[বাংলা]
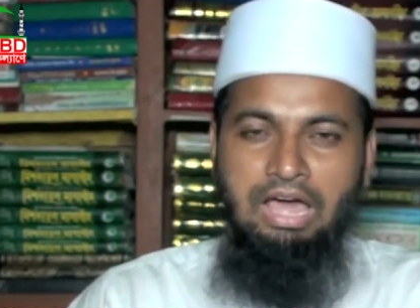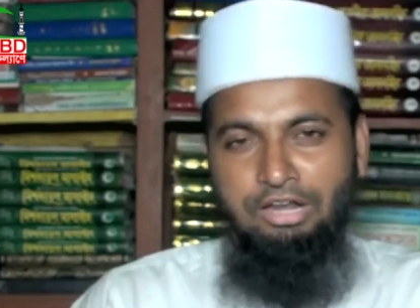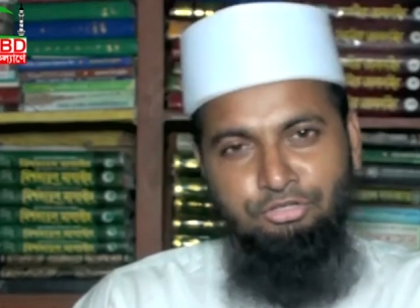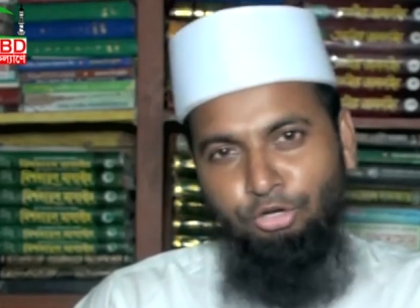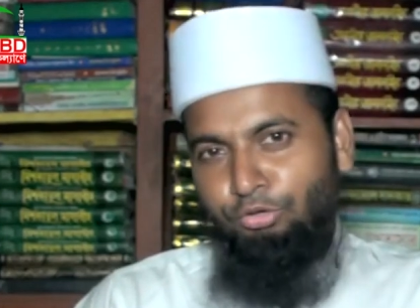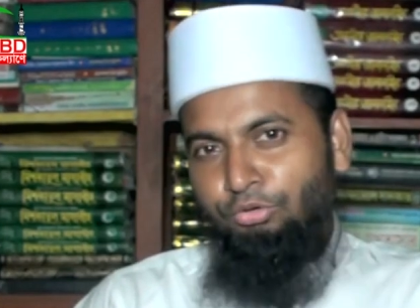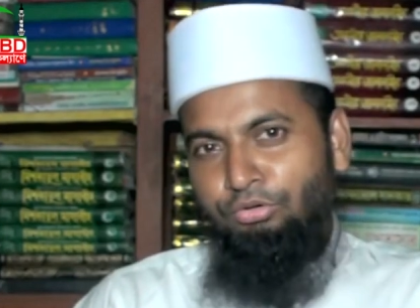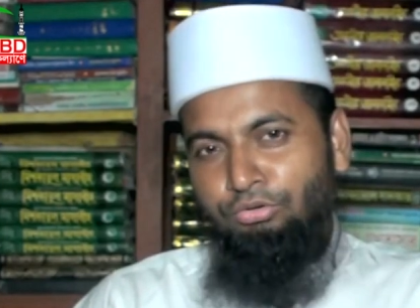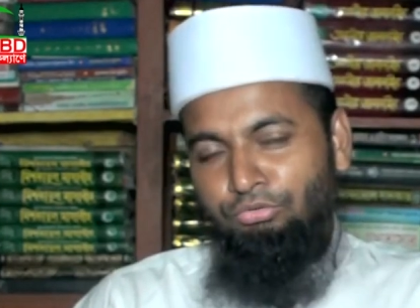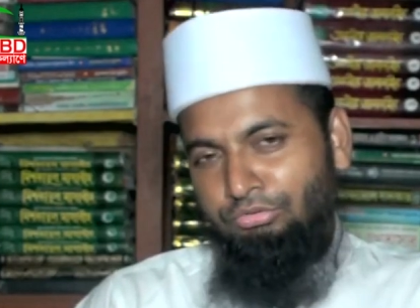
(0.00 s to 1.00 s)
আর যখন
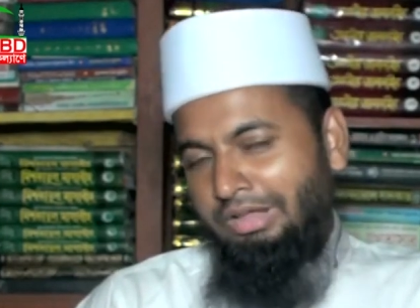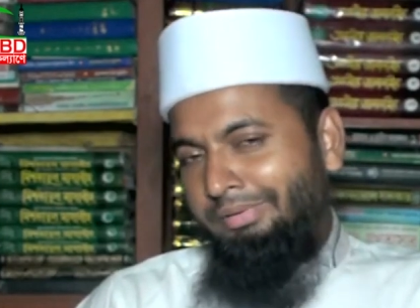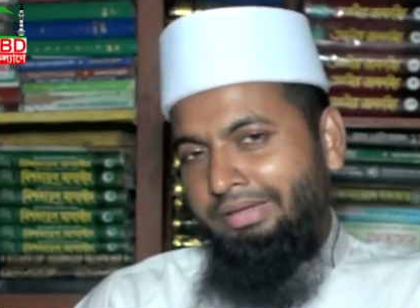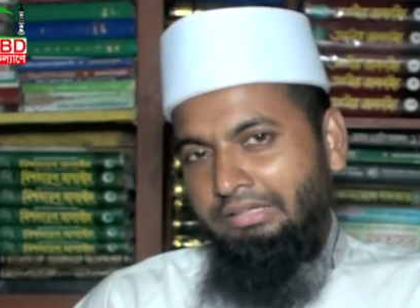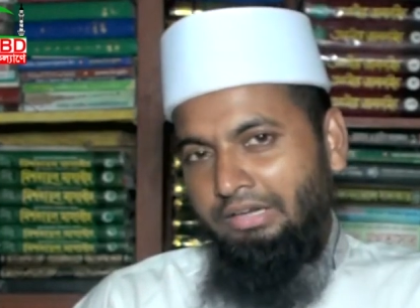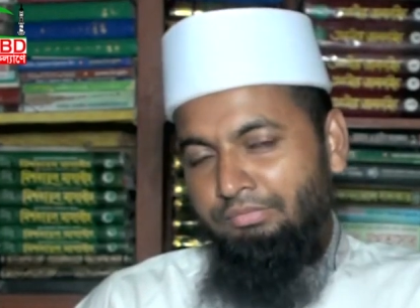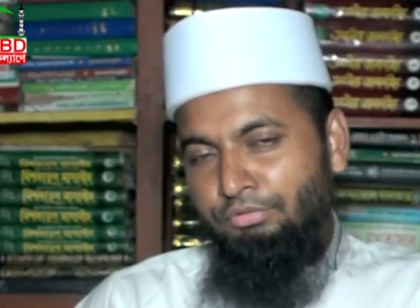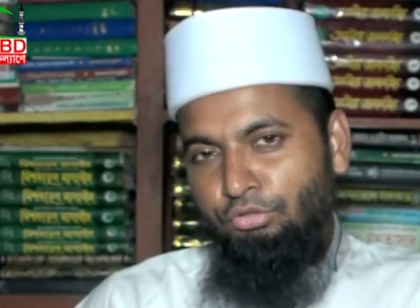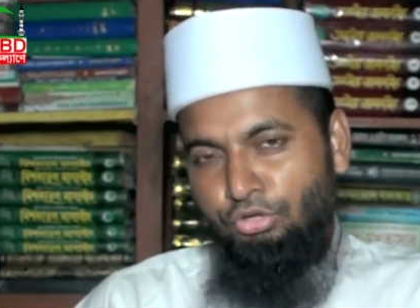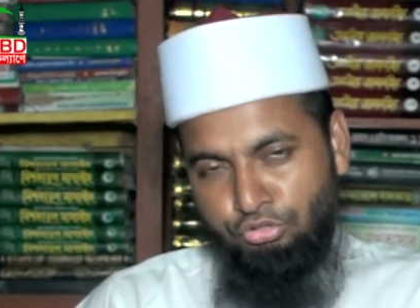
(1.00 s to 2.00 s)
ওলামা একরাম
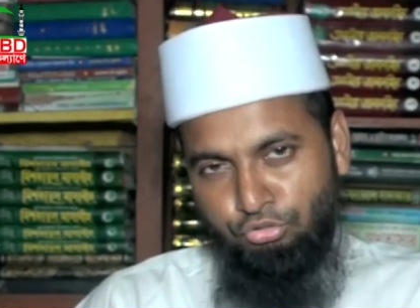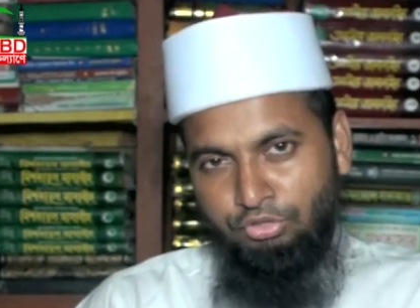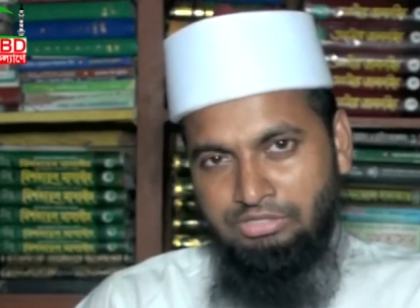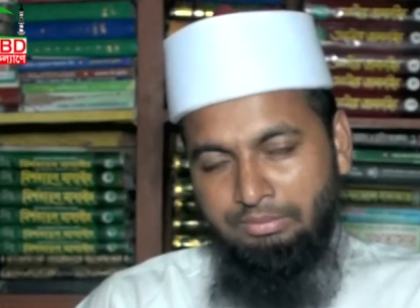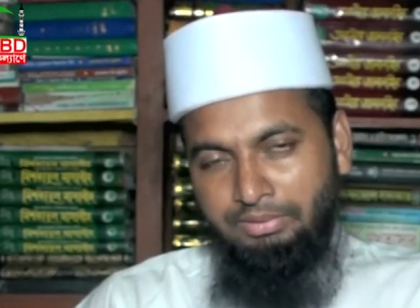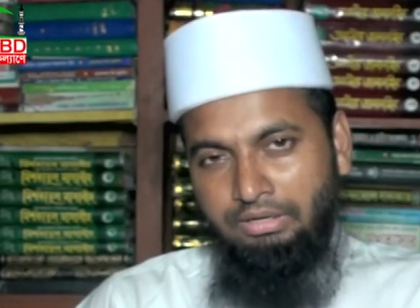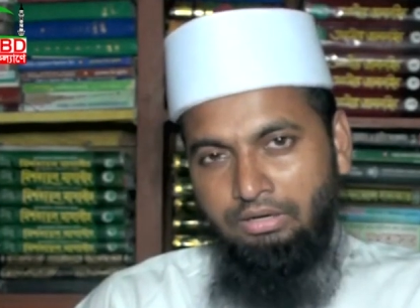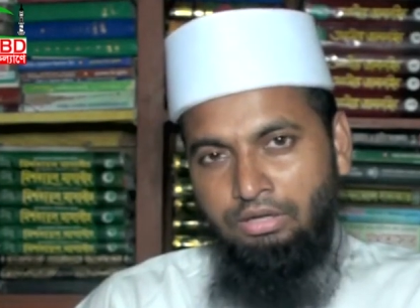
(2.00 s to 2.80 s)
নষ্ট হয়ে যাবেন